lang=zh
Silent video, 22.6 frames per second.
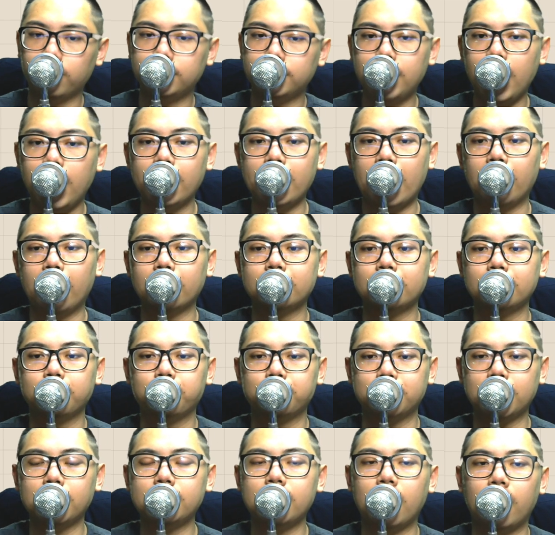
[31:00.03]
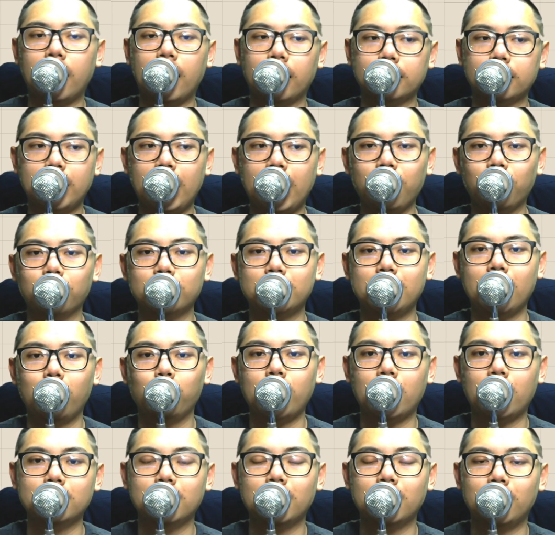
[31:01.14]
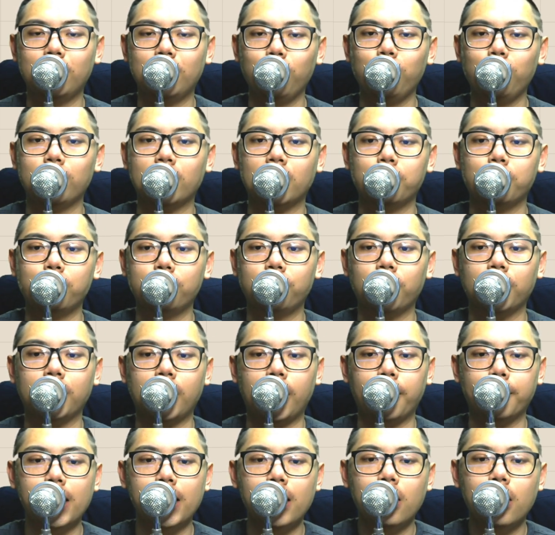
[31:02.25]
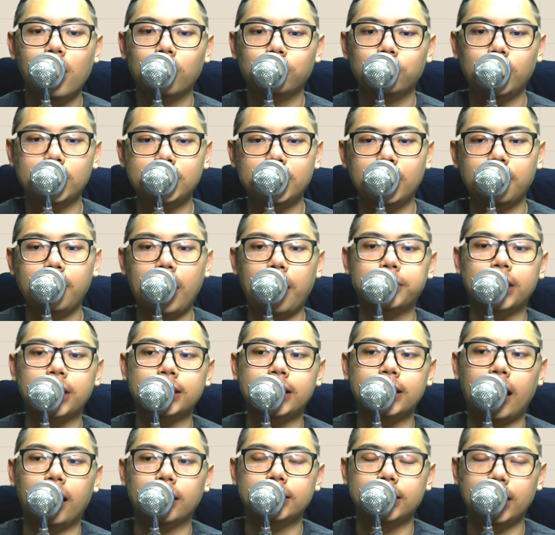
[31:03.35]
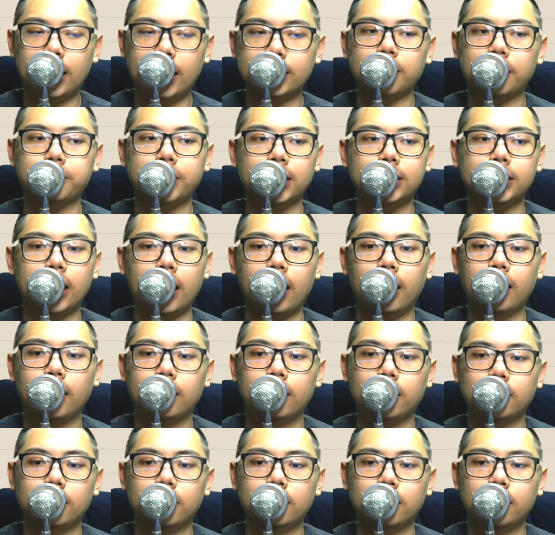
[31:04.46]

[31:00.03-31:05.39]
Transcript: 哦，大雅比较强啊，它有切入到那个绿能的部分了，所以今天来比较强，今天来讲比较强。